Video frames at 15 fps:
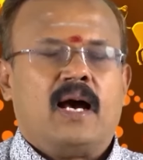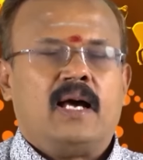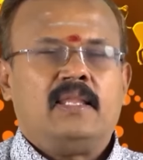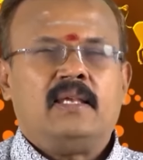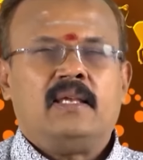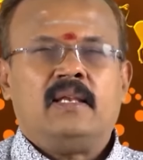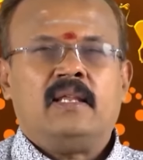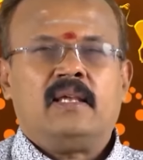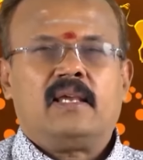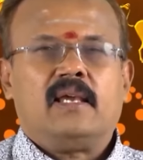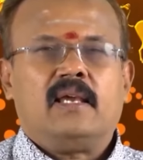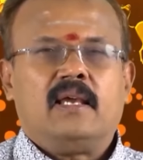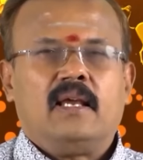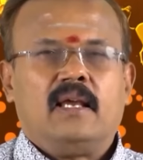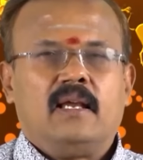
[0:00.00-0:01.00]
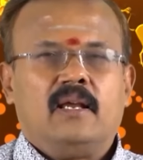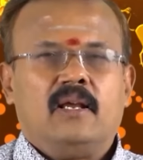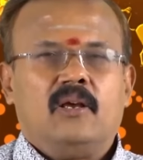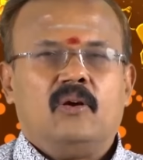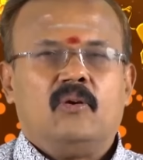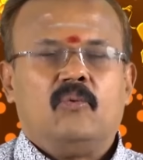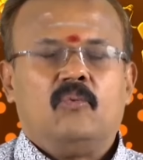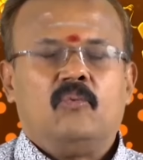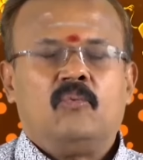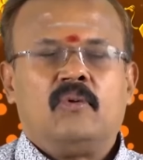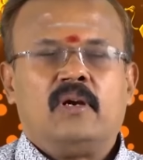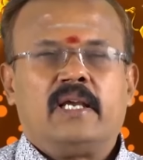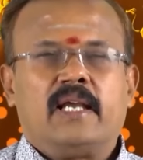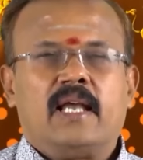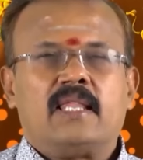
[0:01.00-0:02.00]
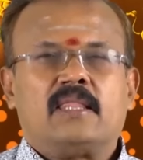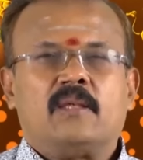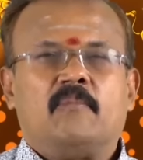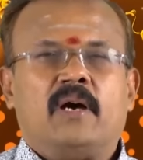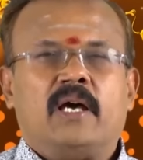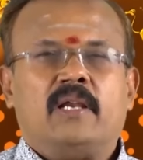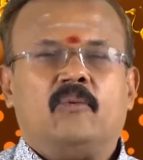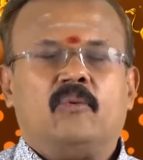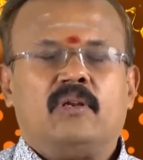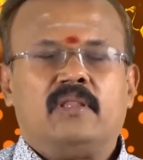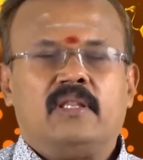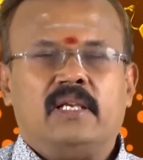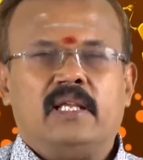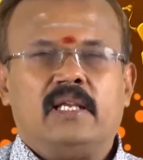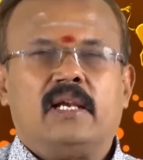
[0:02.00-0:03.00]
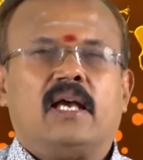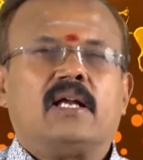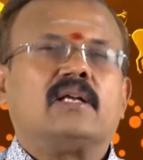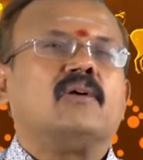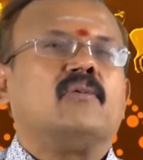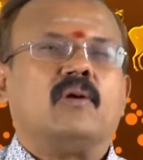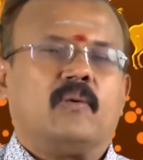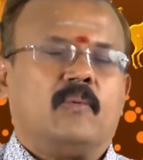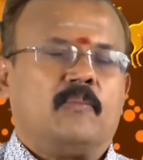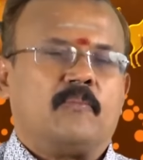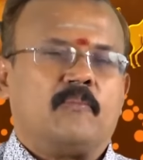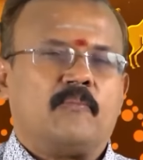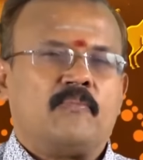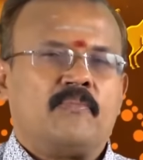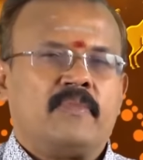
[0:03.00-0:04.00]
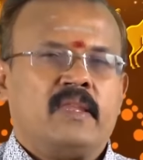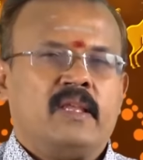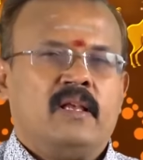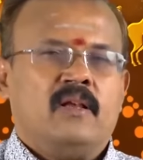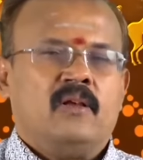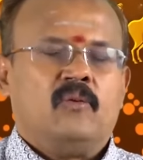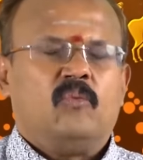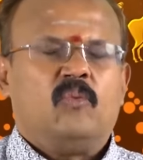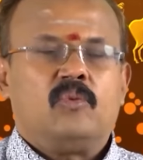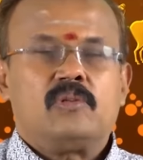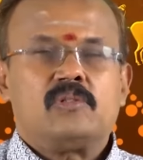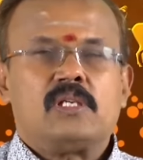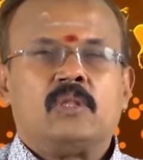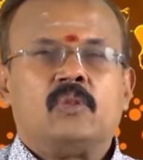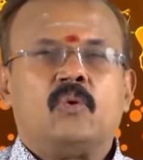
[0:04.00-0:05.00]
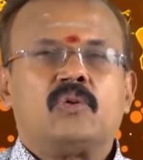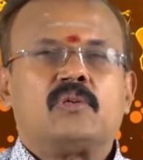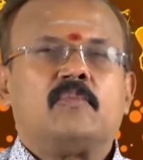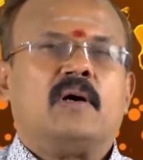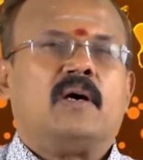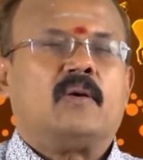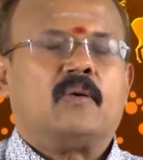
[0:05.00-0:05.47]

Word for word: அது இன்றைக்கி உங்களுக்கு ஏற்ற மாதிரி ஒரு திடீர் லக்கு வரும் ஒரு சந்தோஷமாக